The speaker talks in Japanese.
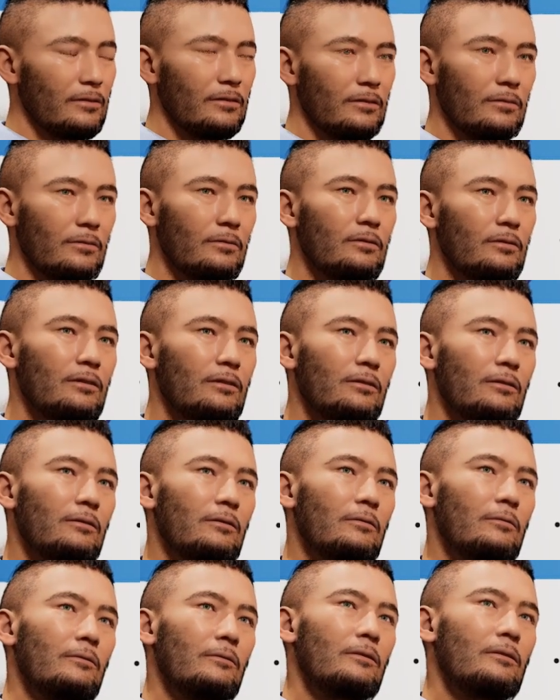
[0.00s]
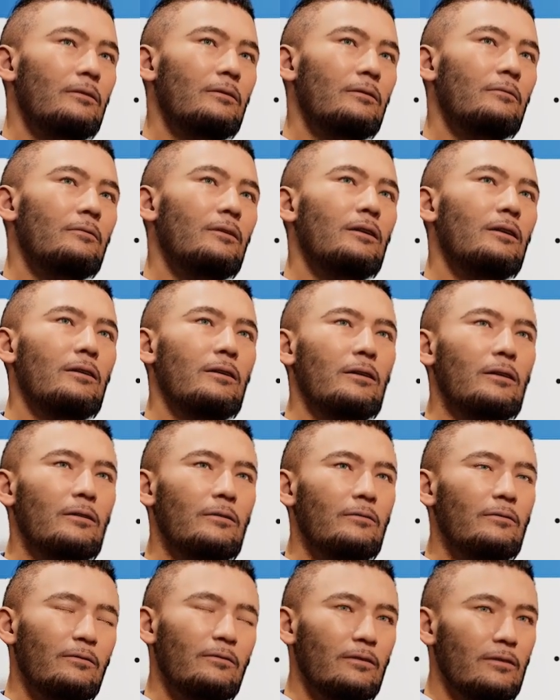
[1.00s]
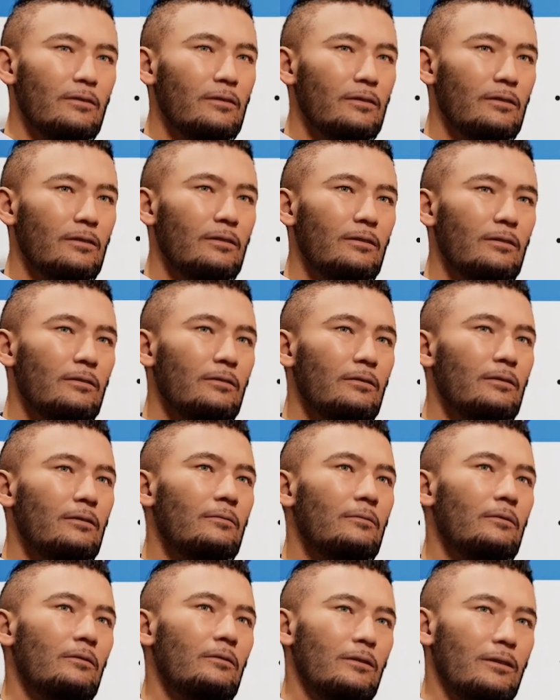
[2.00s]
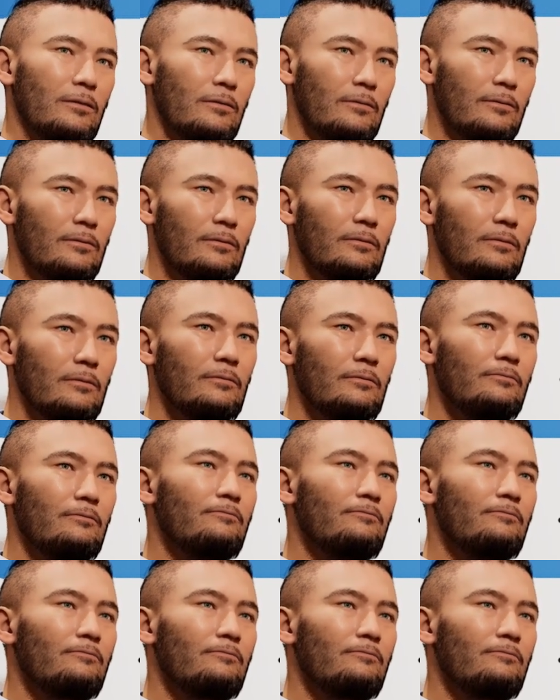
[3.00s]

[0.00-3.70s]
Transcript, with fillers: 非常にシステム的には、えー、すっきりしているものです。